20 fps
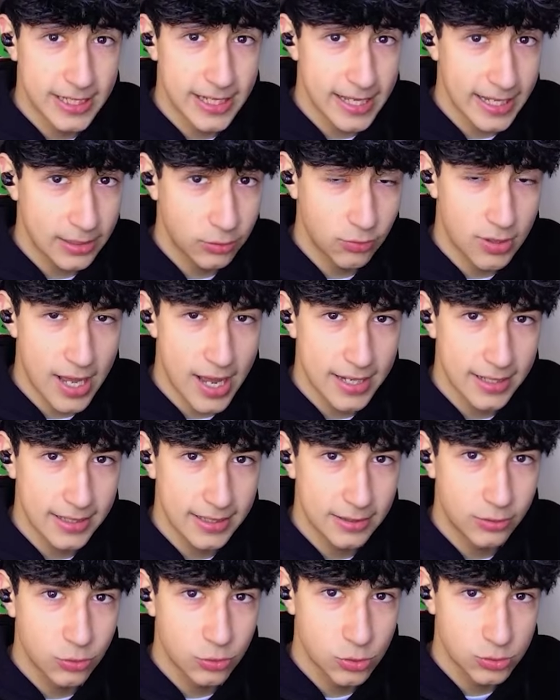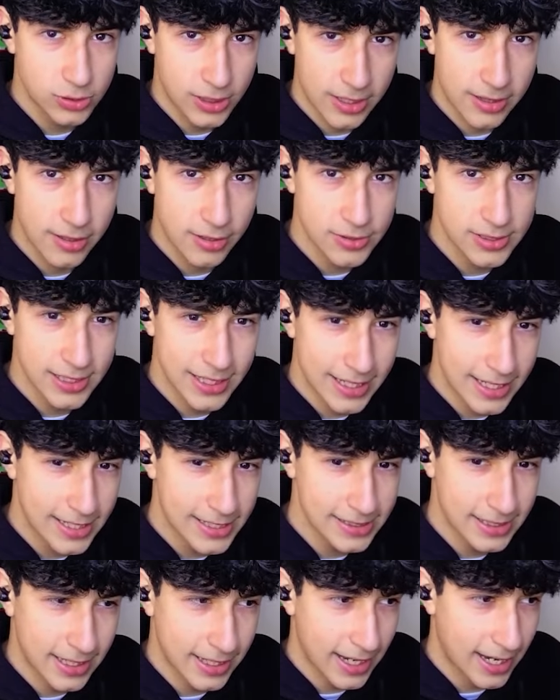Así que deja tu like y tu suscripción si
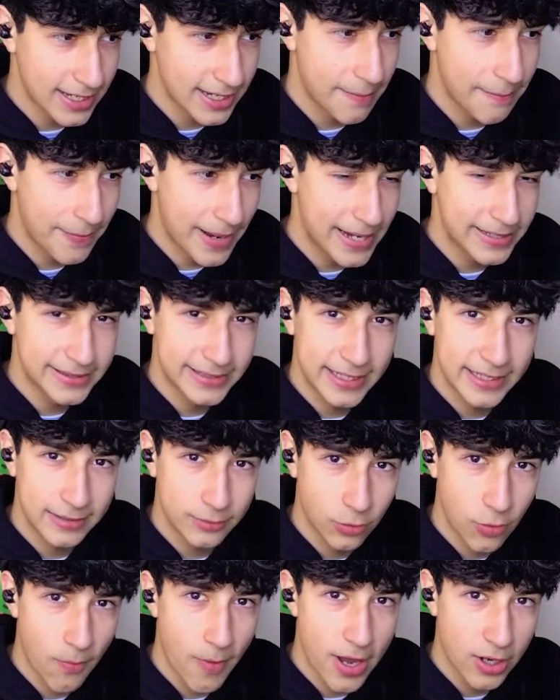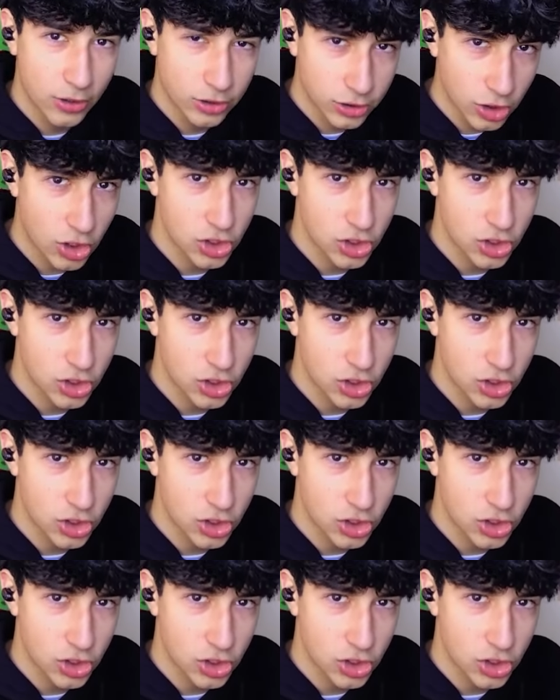quieres que haya parte número